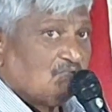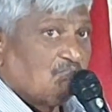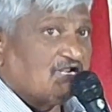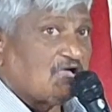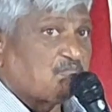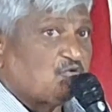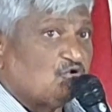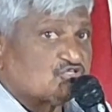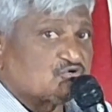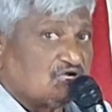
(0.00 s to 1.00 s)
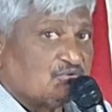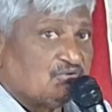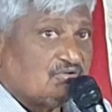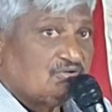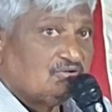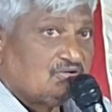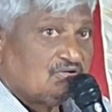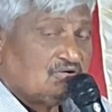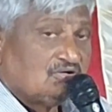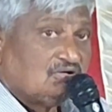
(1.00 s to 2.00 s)
మళ్ళీ ఆ పోలీసు వాళ్ళు
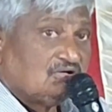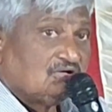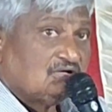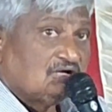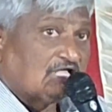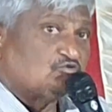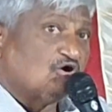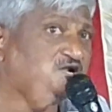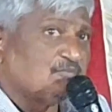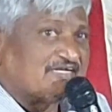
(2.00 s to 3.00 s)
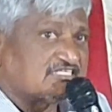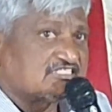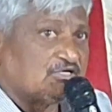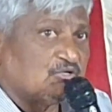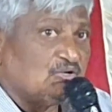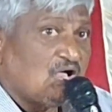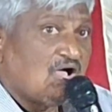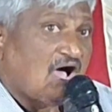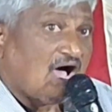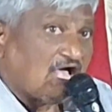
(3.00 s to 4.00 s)
ఆ దొంగను పట్టిస్తాడు
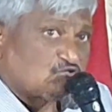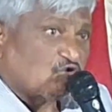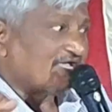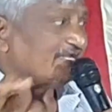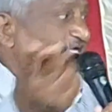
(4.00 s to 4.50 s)
ఆ దొంగను